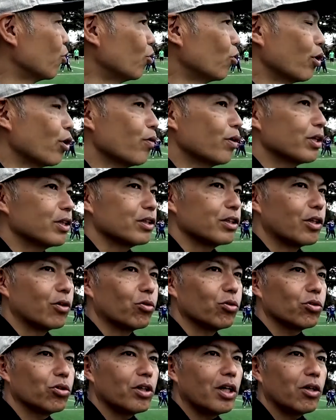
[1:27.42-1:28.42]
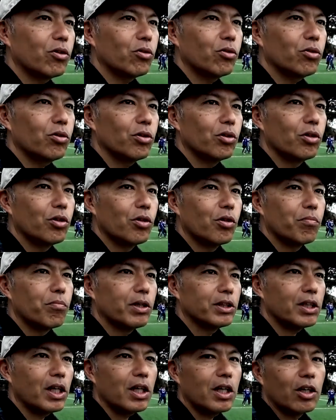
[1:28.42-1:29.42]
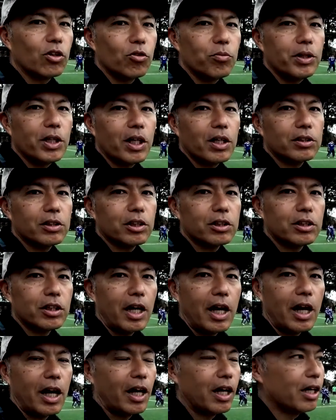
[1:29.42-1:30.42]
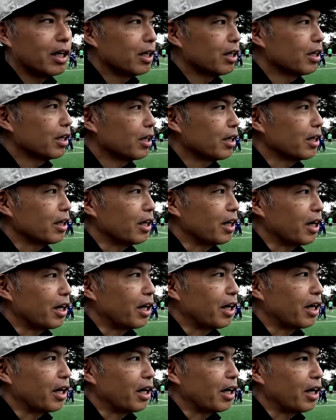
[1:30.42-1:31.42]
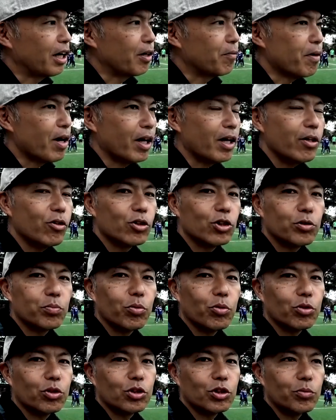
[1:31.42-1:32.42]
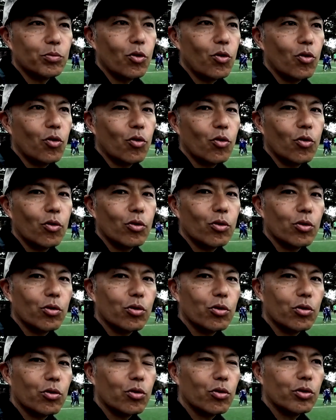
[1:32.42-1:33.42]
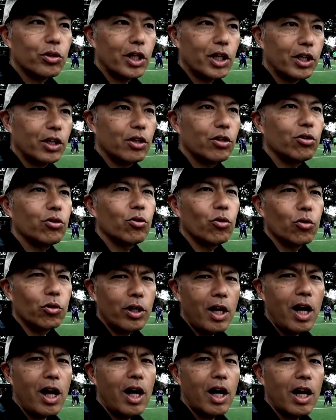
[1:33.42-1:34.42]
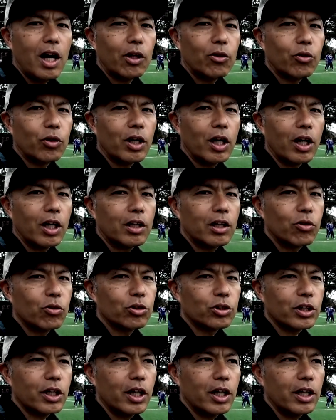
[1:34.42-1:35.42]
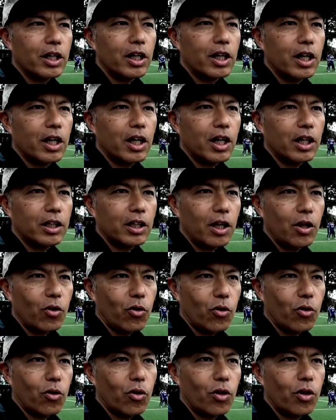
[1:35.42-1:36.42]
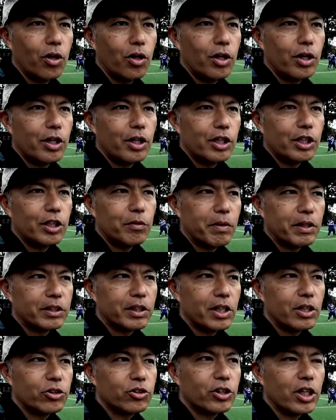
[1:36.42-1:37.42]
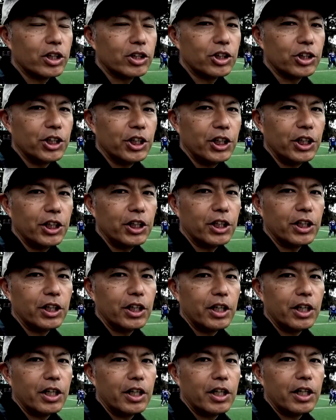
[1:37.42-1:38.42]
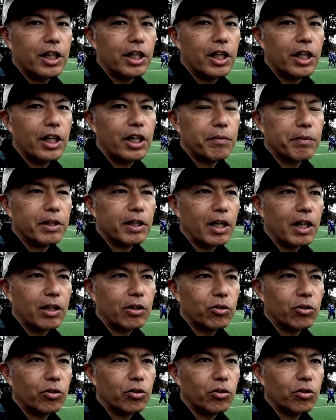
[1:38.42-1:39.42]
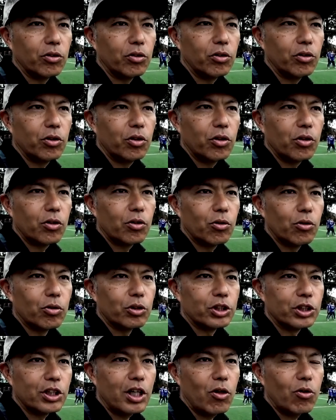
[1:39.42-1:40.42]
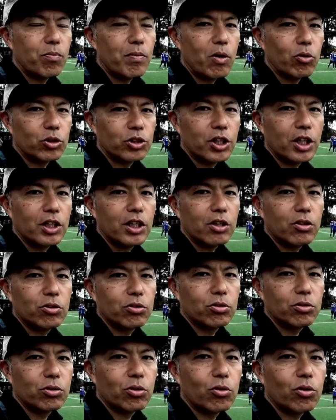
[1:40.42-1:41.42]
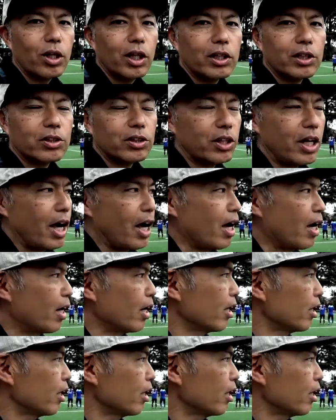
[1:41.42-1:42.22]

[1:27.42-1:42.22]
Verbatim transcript: これはですね本当にあの、まあ、サッカーのみならずですね、えーまあ、あらゆるスポーツにも応用できるようなあの体の使い方を今、選手たちに、えー、中野コーチが、まあ、教えてるとこなんですね。